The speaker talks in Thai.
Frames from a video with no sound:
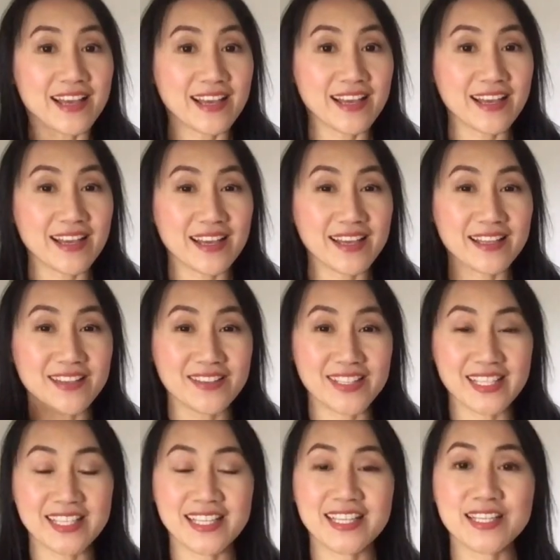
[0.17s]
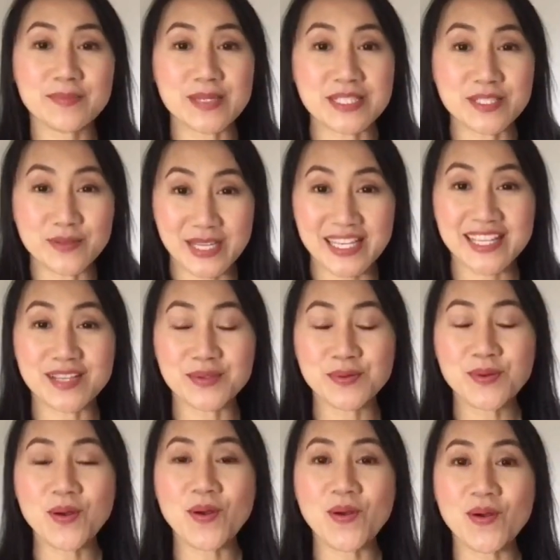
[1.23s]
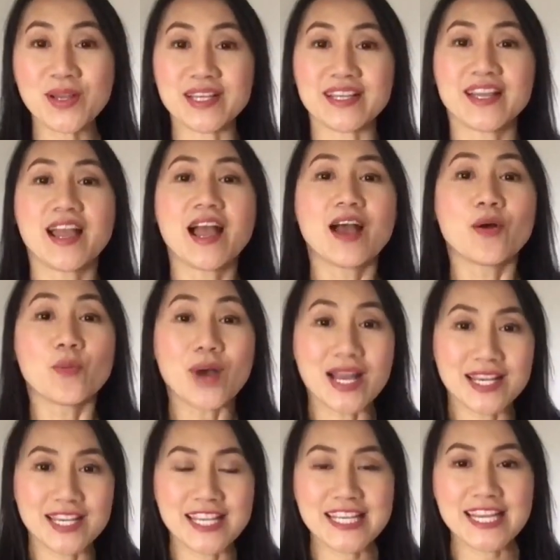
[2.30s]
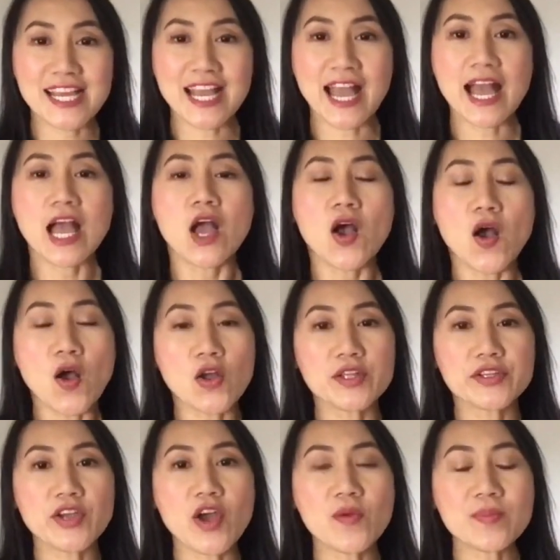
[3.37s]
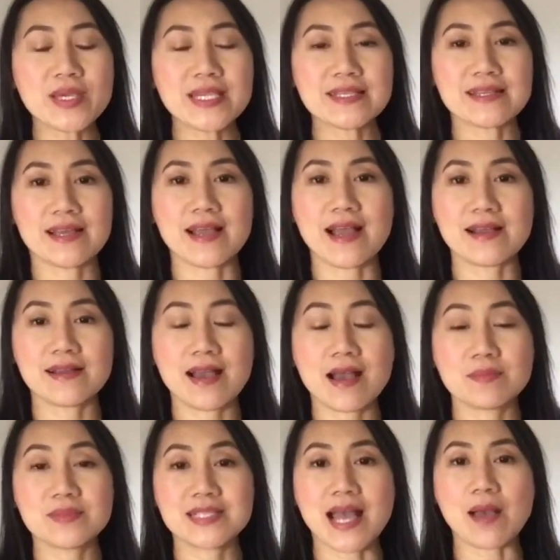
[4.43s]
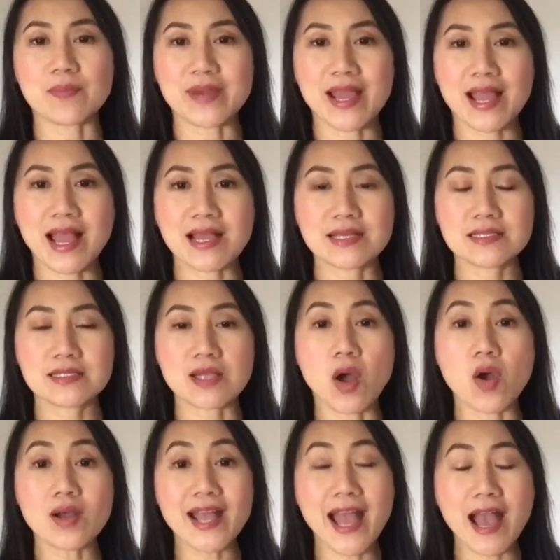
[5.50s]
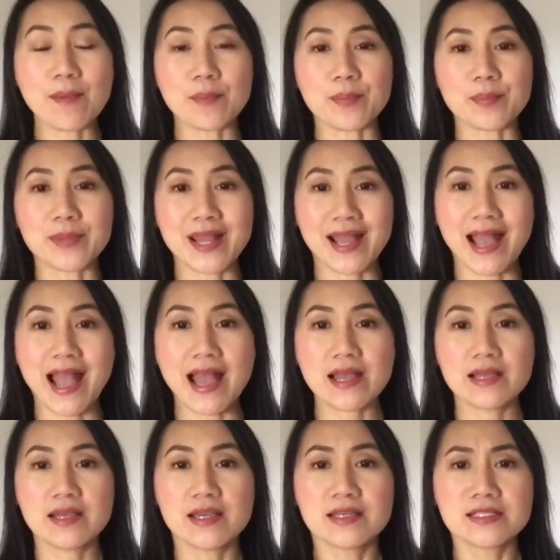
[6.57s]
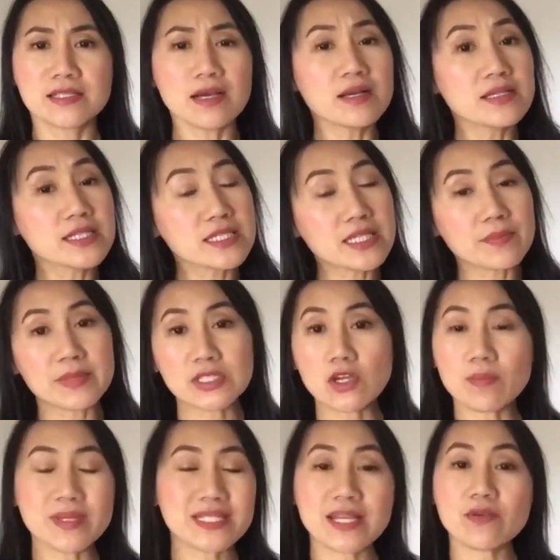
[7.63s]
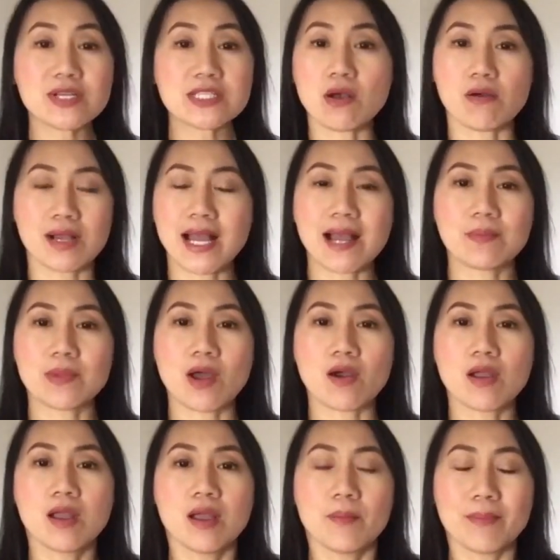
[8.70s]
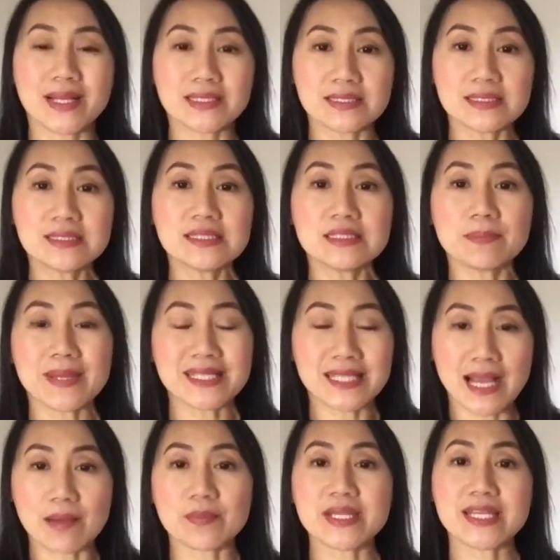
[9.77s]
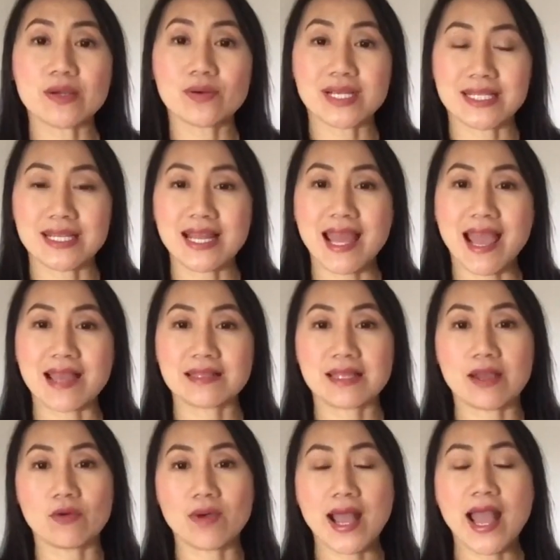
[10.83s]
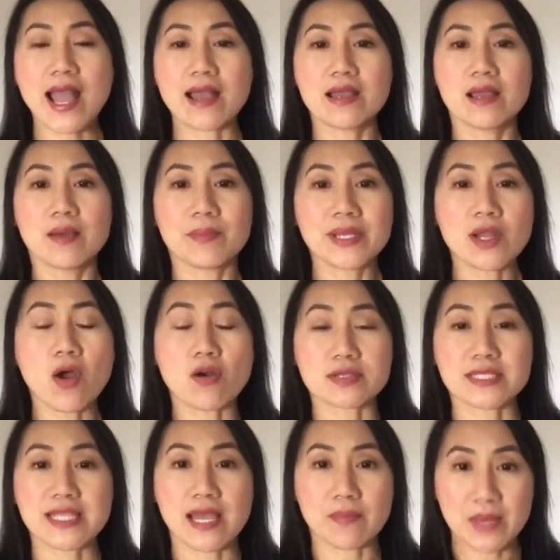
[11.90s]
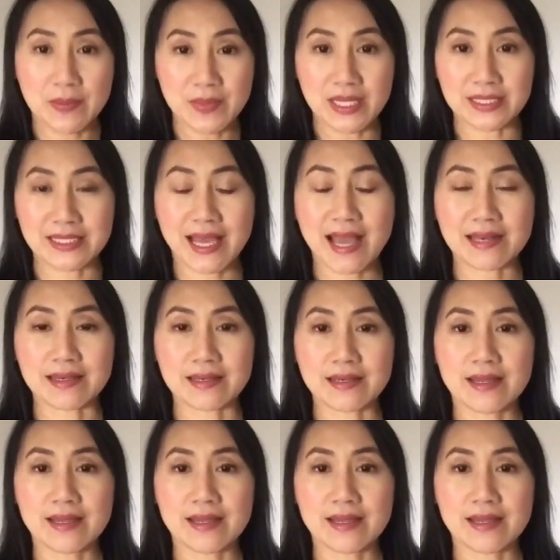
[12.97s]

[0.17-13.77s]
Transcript: ฮัลโหลเอเลเบนสวัสดีค่ะทุกคน วันนี้นะคะ ออนก็มีนะคะคำศัพท์นะคะสองคำนะคะ เออ จริงๆมันก็ไม่ใช่ว่าสองคำหรอก มันก็คือเป็นคำเดียวกันนั่นแหละ แต่ว่ามันออกเสียงไม่เหมือนกัน